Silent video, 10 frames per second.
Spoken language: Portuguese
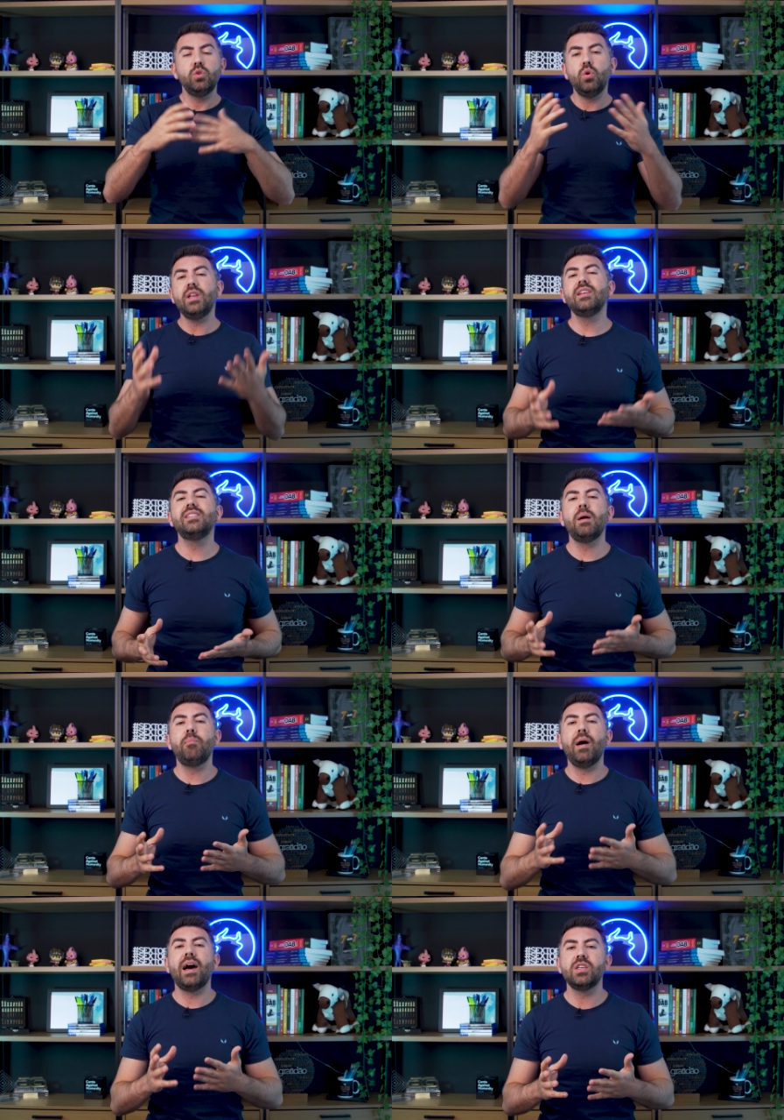Toda essa
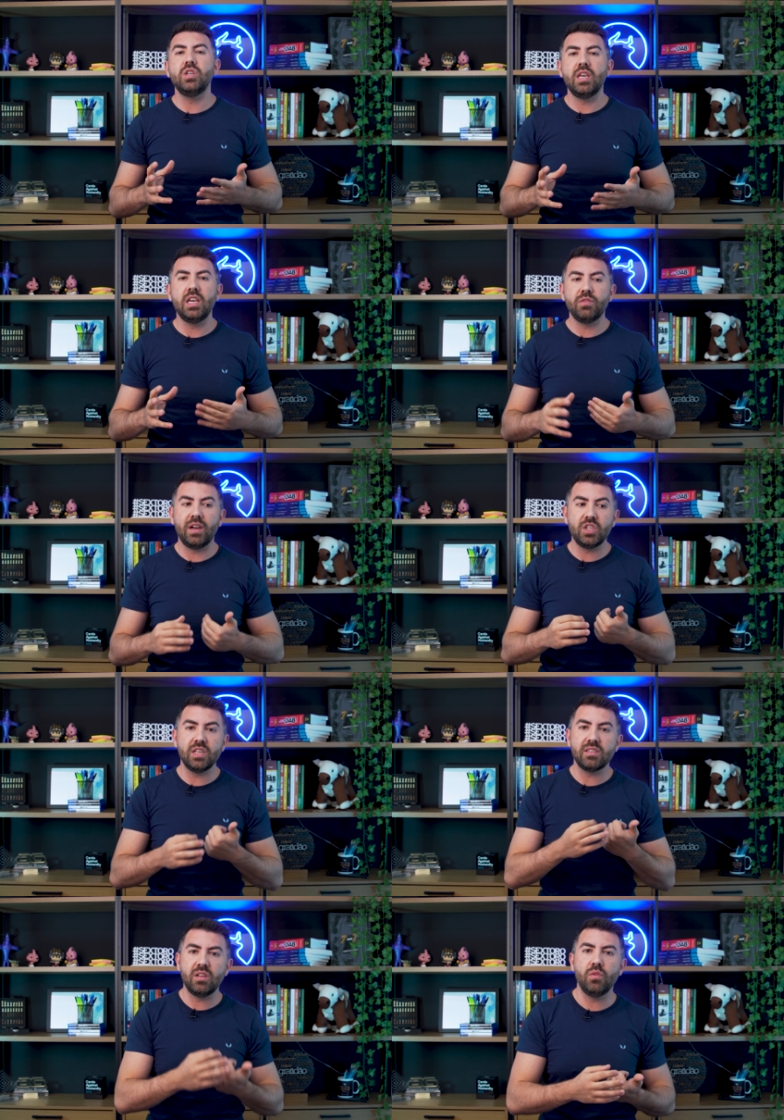parte aqui que a gente fala de
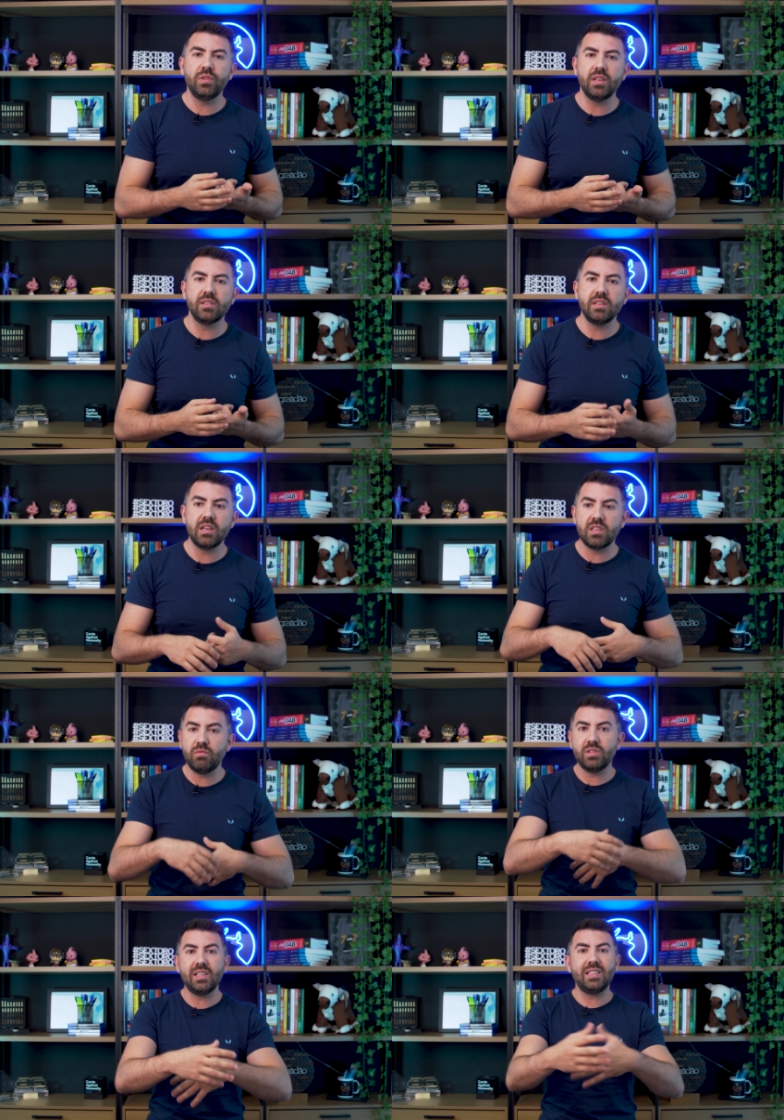gestão financeira, se
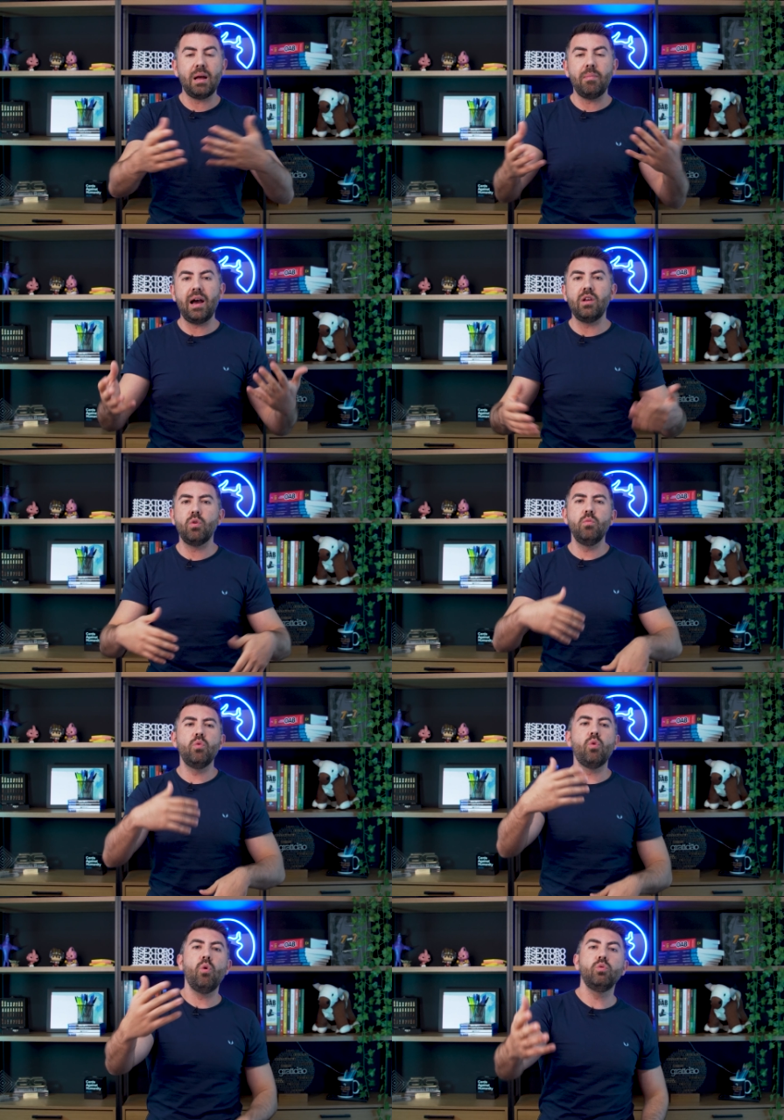você trabalha como
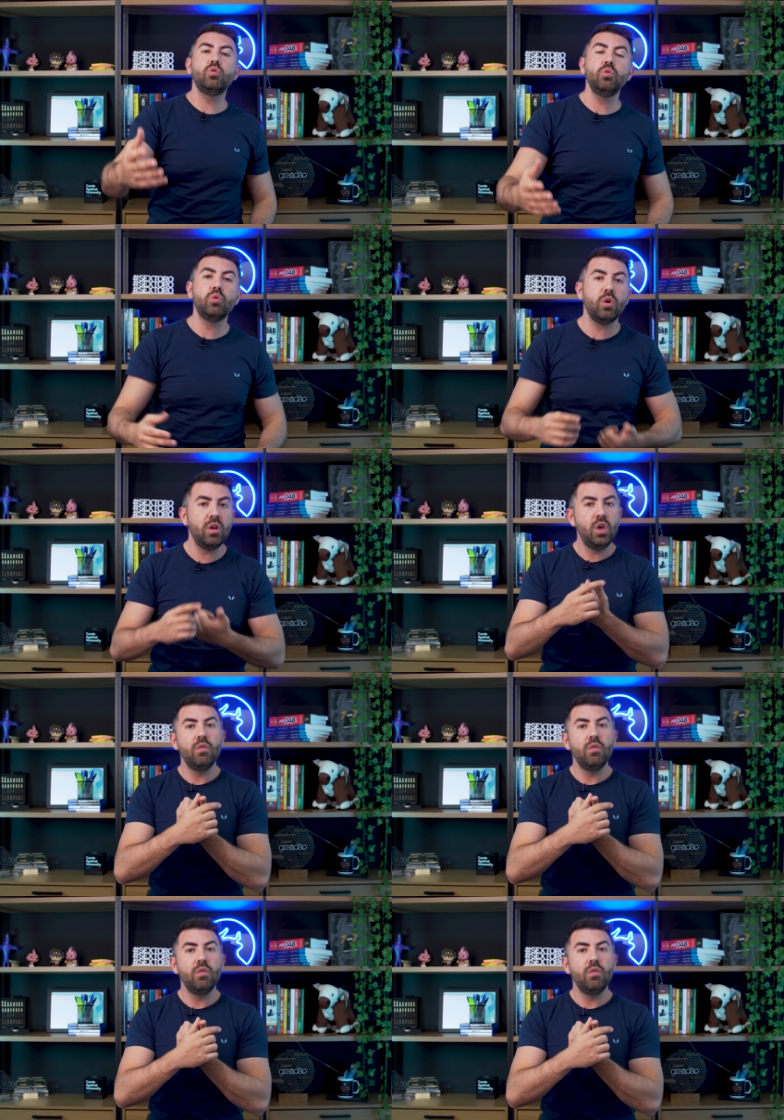um consultor,